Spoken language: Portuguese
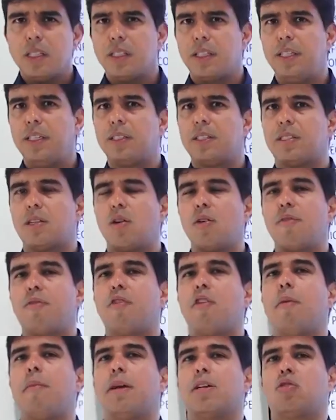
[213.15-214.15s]
que são
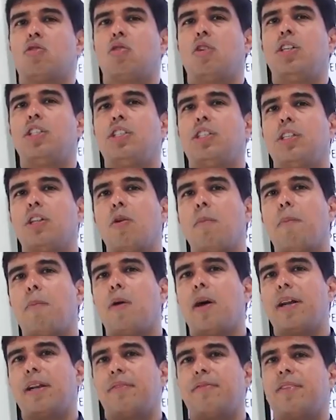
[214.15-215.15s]
informações que não
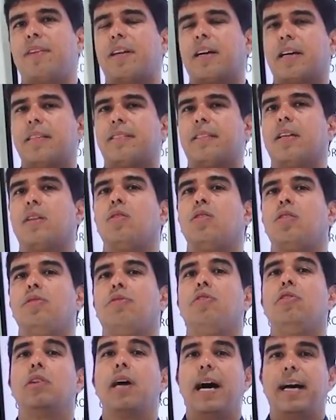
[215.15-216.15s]
podem ficar sendo
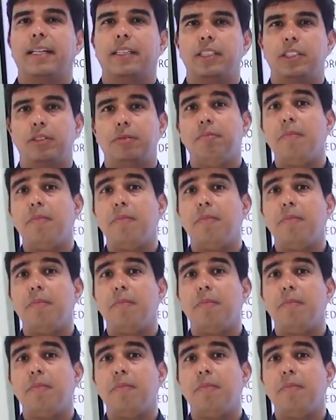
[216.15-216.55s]
divulgadas.